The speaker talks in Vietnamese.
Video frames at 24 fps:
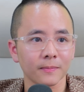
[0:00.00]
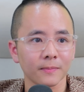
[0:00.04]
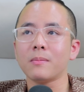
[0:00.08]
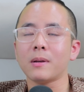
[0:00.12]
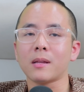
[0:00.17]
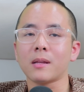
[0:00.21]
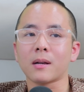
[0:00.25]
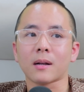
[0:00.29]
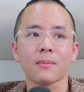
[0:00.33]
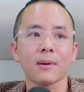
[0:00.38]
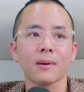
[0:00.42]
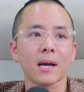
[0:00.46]

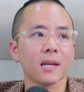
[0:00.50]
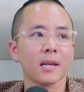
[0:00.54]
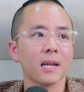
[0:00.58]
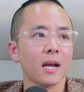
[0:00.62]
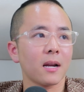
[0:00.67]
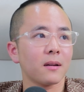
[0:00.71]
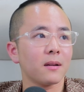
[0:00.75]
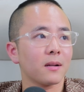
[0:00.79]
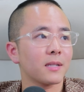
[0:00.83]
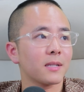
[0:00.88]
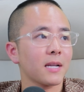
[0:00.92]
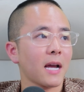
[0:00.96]
Nếu như bây giờ
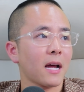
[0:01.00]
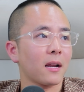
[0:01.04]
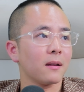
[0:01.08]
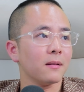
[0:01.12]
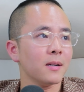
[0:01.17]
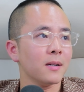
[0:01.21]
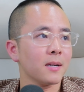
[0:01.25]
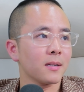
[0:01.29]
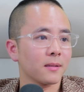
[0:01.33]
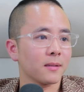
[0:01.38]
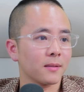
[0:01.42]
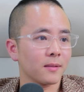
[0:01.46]
các bạn đang được
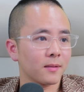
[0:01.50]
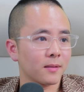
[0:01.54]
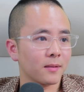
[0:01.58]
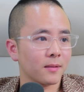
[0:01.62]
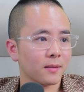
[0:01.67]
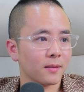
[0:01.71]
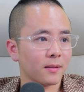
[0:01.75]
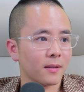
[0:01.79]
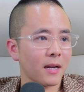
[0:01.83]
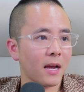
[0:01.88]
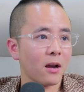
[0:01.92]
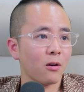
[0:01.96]
trả lương
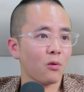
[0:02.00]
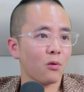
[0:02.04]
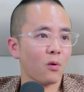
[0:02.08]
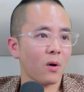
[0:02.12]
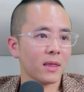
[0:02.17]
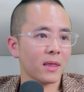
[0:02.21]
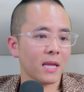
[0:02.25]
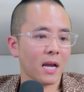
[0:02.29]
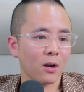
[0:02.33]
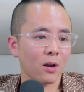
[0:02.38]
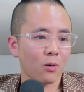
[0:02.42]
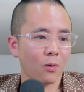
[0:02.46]

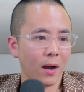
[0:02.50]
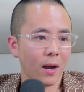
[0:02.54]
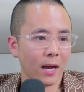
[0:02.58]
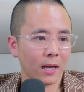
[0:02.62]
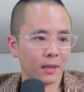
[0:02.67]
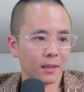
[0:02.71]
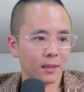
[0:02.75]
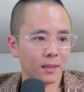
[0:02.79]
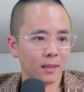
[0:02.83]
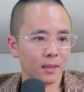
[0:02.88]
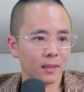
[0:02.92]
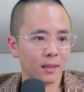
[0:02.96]
đều qua
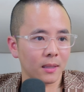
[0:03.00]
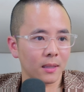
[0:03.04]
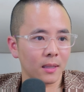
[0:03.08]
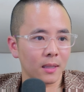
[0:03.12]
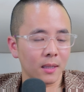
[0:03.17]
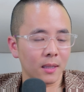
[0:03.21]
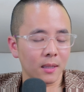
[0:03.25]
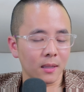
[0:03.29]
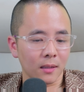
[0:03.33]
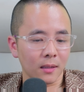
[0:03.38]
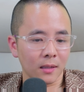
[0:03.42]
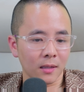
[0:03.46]
tài
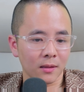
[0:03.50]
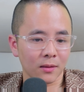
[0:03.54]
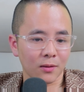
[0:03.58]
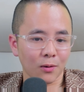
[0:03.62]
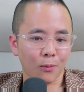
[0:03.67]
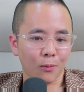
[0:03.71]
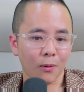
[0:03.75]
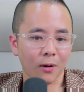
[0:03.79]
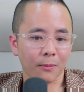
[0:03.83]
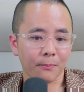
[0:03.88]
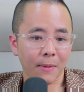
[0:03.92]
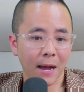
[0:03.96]
khoản
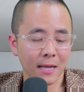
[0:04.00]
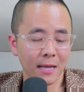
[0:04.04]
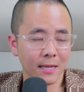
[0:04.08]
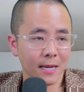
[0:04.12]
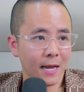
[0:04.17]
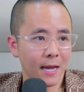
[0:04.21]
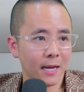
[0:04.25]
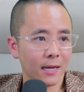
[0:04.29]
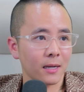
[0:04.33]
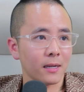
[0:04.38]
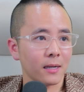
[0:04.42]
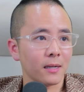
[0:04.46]
liên tục
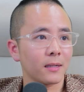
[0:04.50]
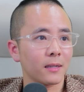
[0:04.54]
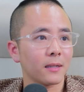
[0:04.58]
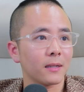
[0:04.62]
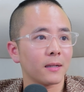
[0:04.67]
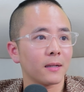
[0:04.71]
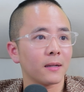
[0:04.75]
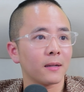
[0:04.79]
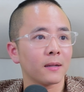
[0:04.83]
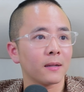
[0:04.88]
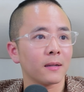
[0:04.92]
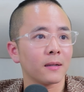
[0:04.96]
khoảng 3 tháng
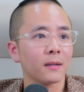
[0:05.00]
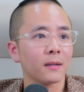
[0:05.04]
